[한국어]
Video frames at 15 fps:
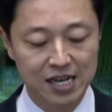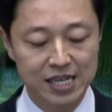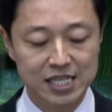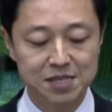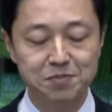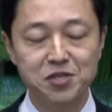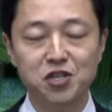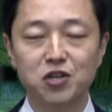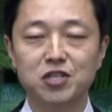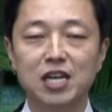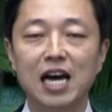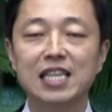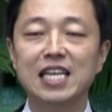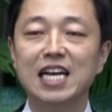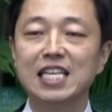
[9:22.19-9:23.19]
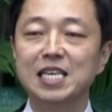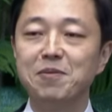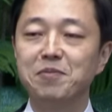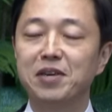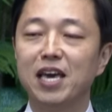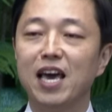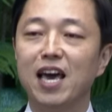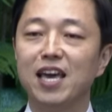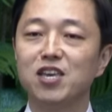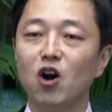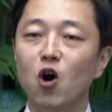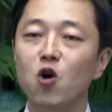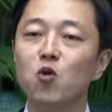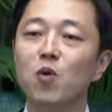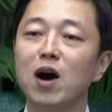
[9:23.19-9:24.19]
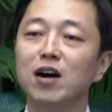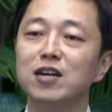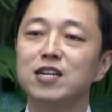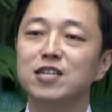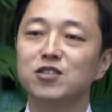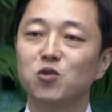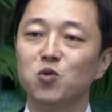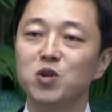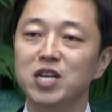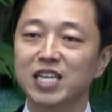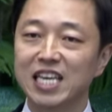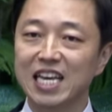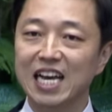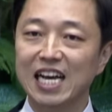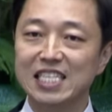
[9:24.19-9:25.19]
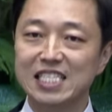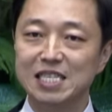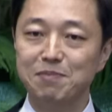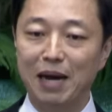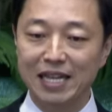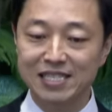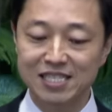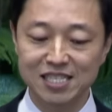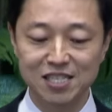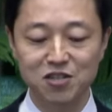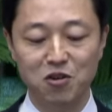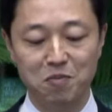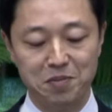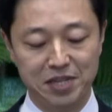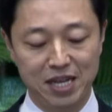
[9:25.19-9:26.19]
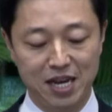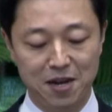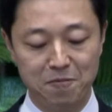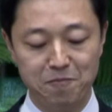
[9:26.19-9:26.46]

심지어는 하나님께 영광을 돌리기까지 만드는 겁니다.